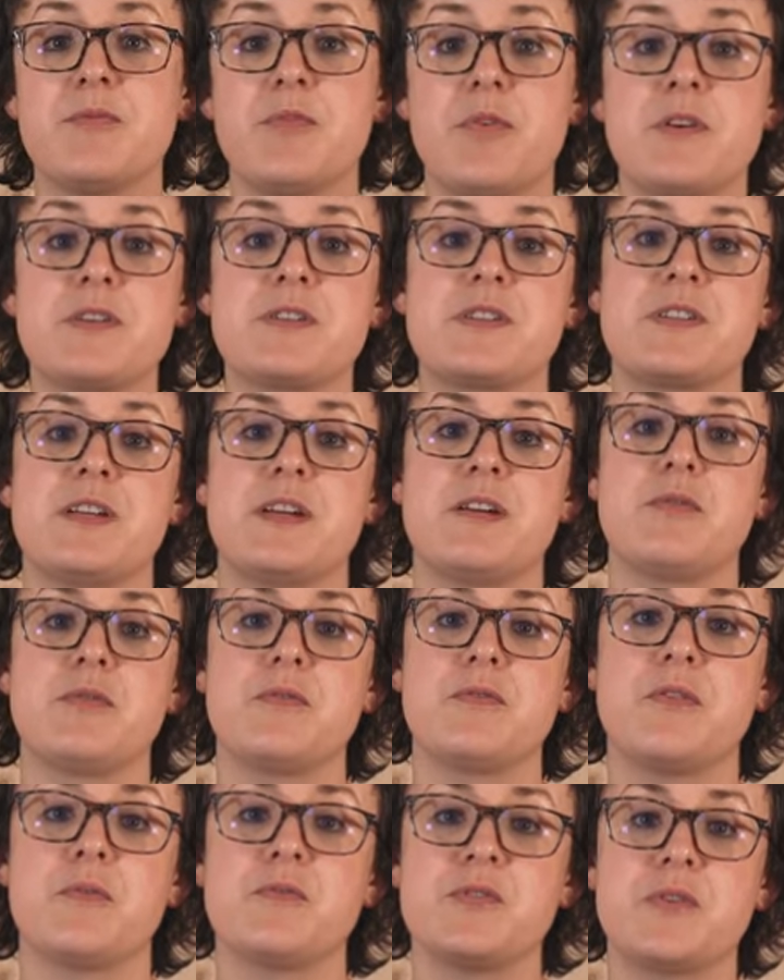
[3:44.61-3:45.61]

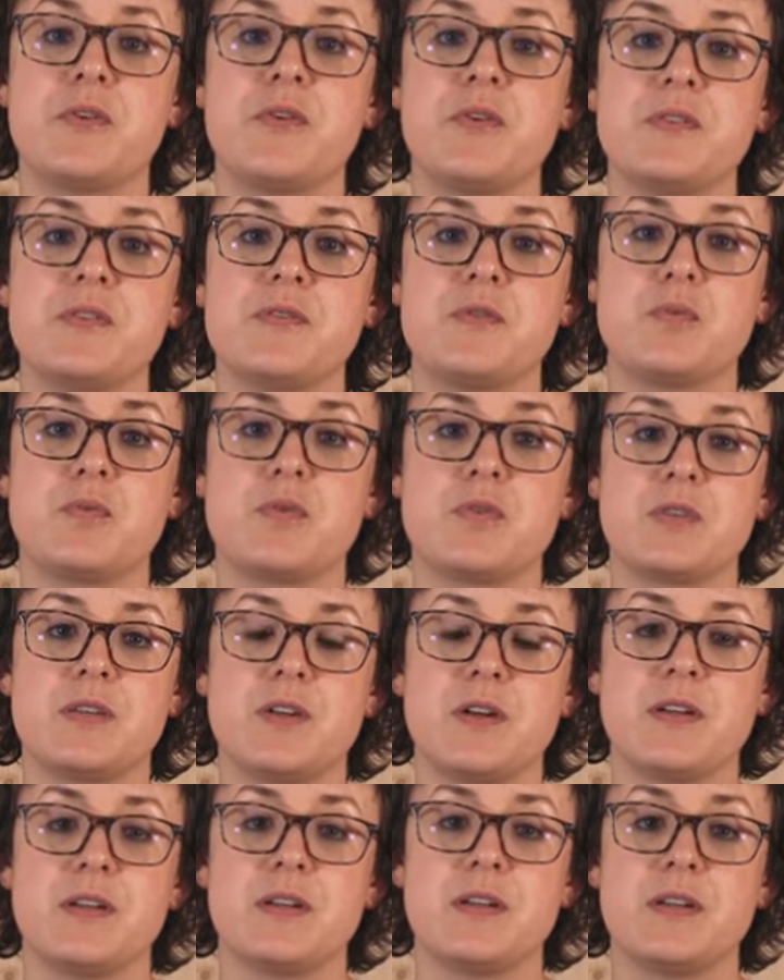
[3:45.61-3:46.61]
Vorstellung vom
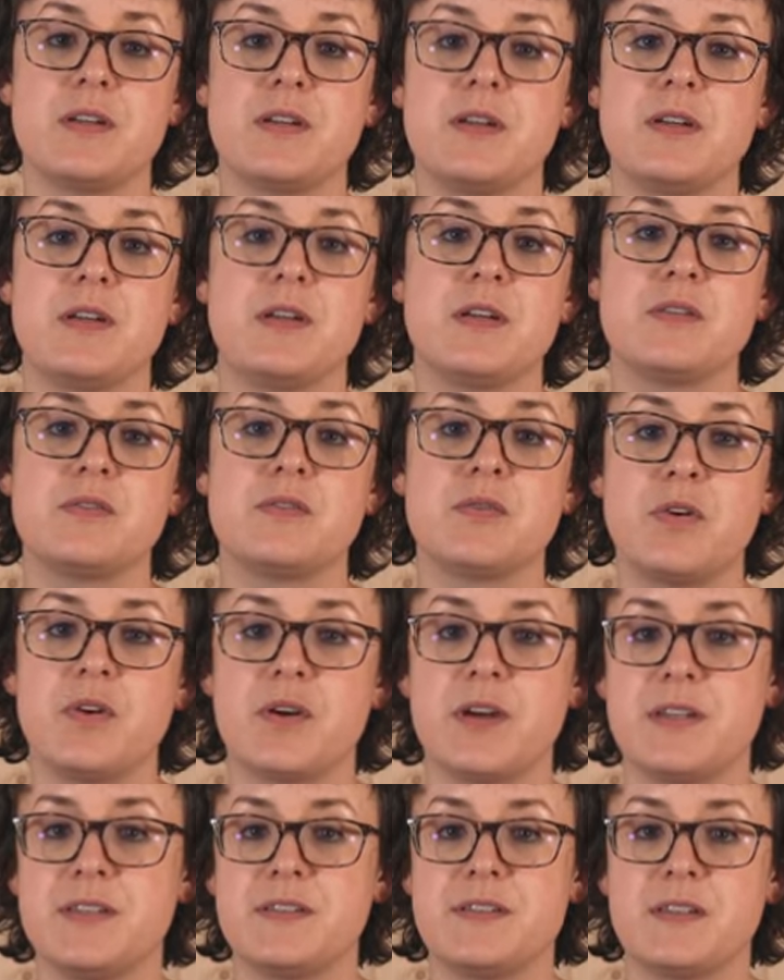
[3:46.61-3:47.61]
Sollzustand. Zur
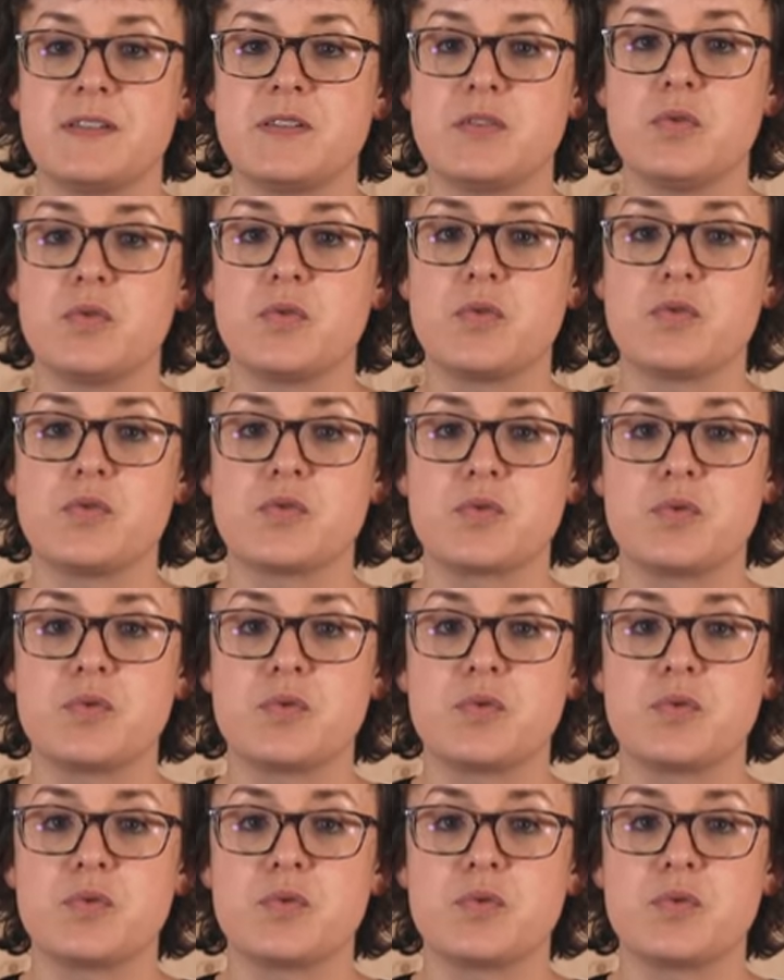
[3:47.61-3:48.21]
Organisation und